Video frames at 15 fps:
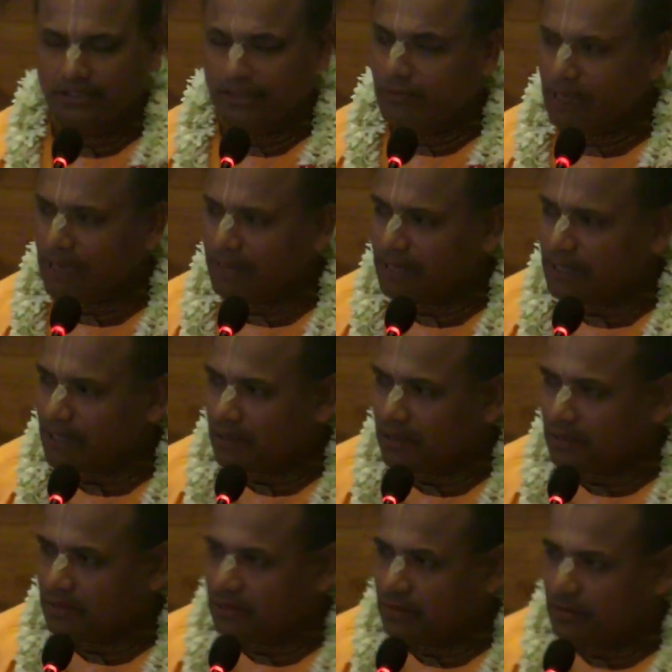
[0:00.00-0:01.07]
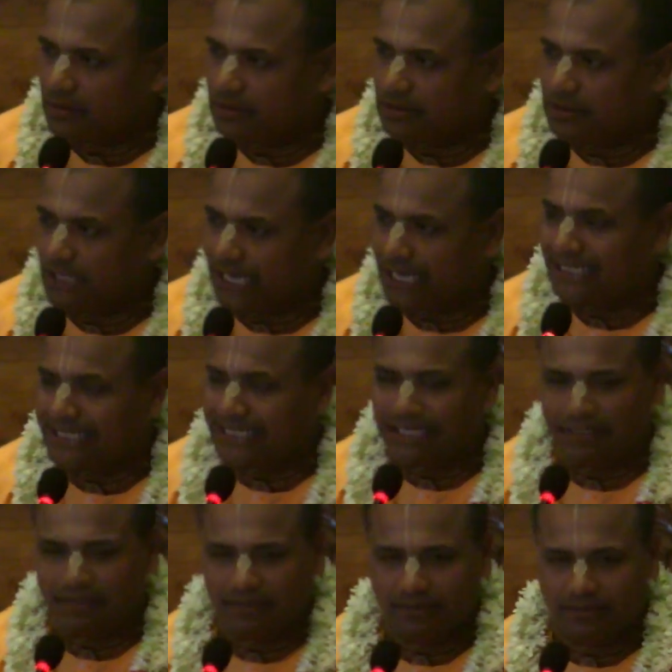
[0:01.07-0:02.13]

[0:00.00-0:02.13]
যেমন আমরা সারাদিন